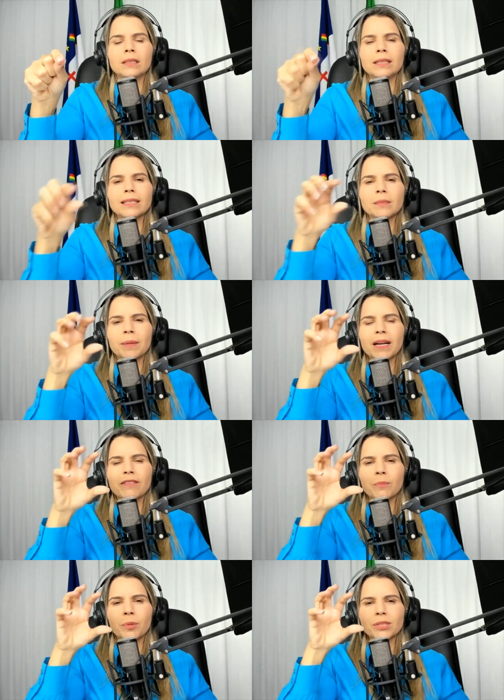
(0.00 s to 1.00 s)
Que essa
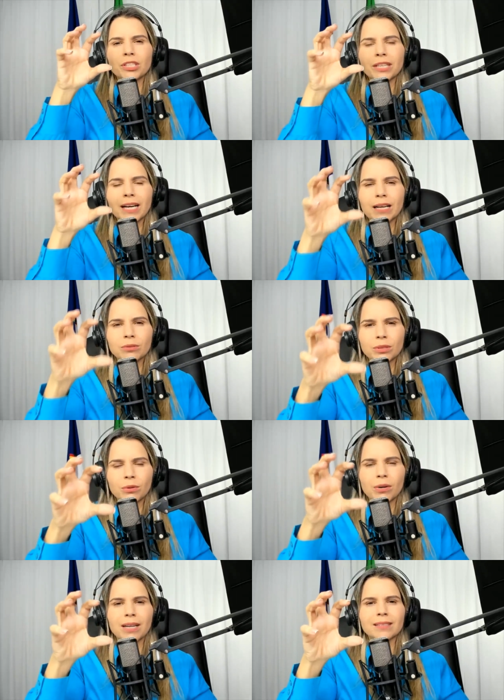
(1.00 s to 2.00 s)
palavra possa chegar no teu
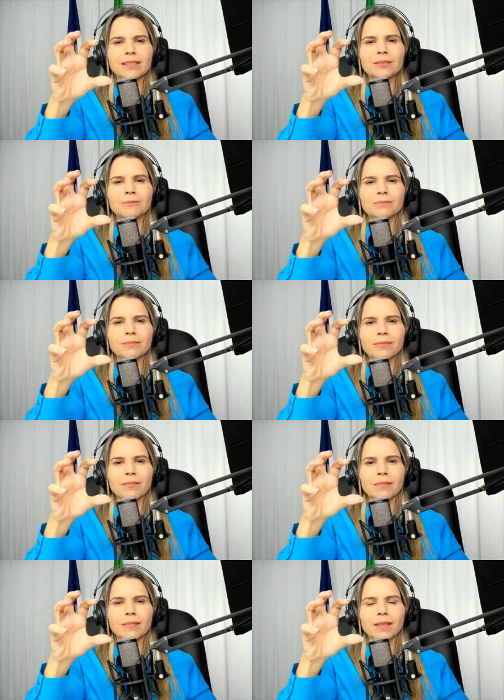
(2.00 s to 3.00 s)
coração
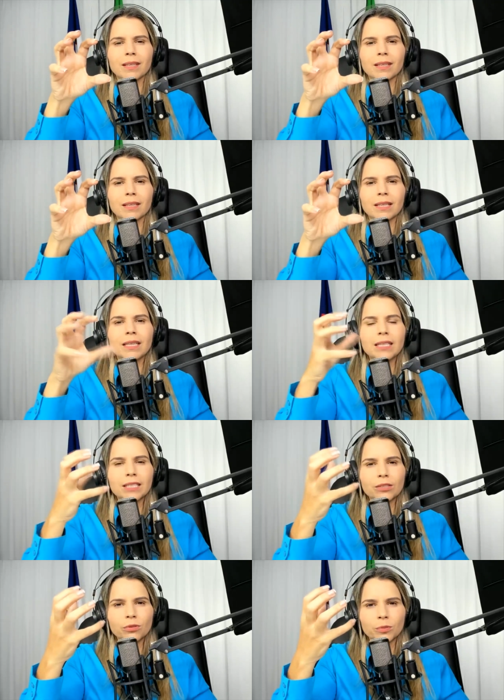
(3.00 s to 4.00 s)
e que
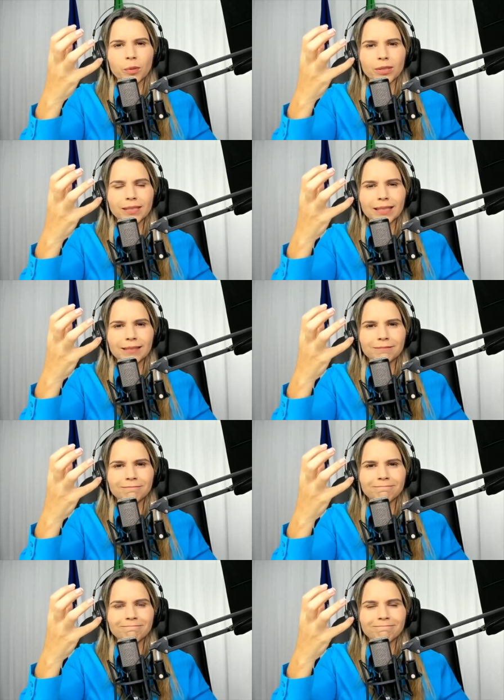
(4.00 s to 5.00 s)
Jesus possa
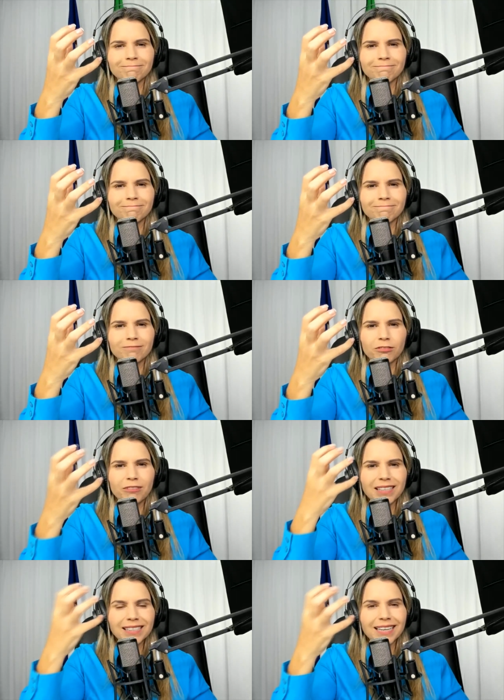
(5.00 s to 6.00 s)

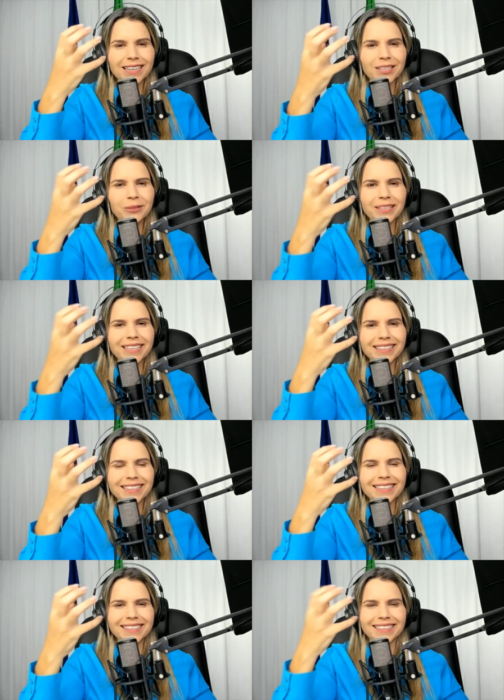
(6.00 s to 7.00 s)
fazer aquilo que ele
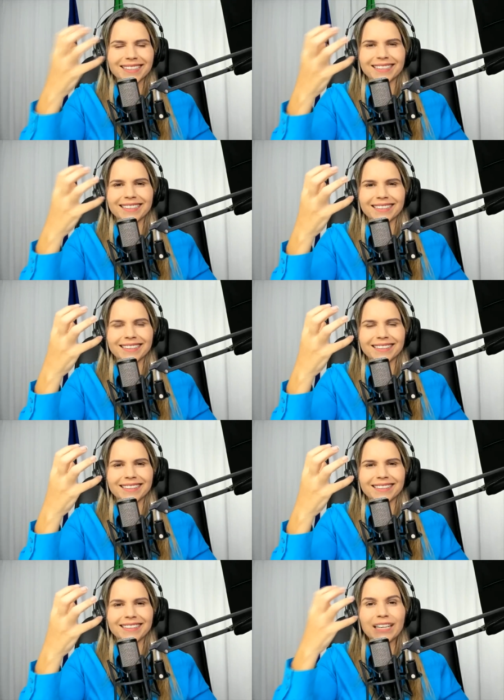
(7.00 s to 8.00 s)
deseja
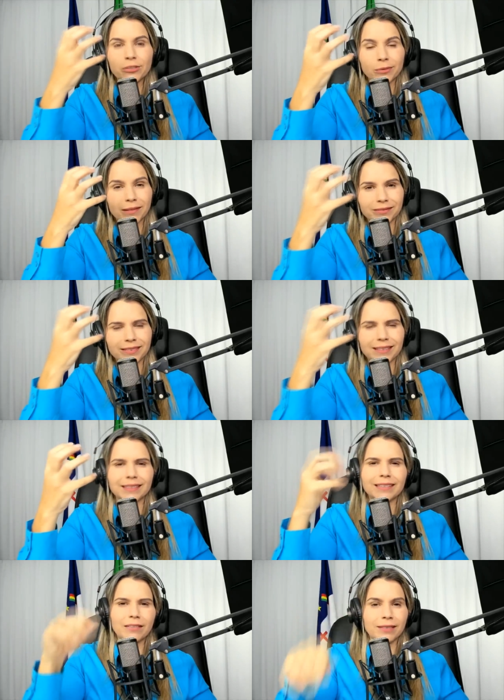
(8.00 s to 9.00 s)
na sua
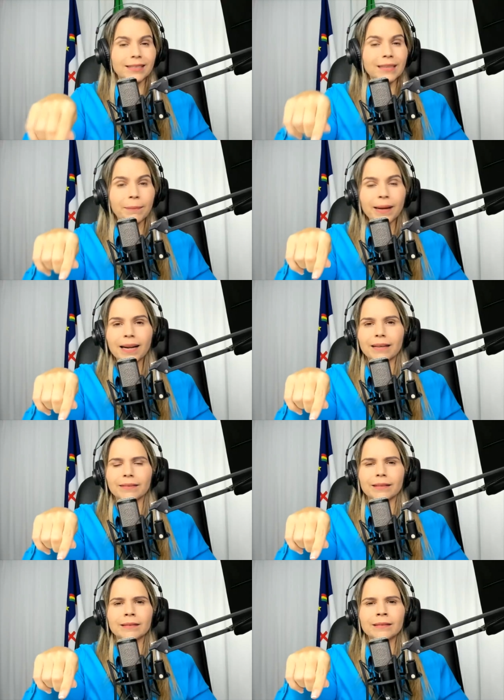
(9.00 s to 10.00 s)
vida através dessa
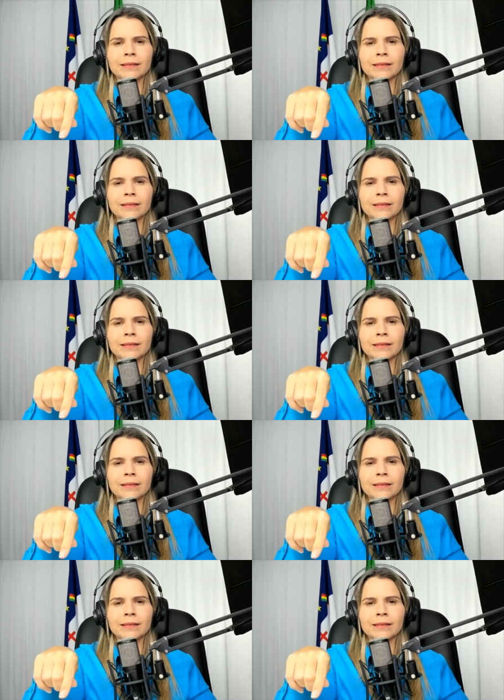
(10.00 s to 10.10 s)
palavra.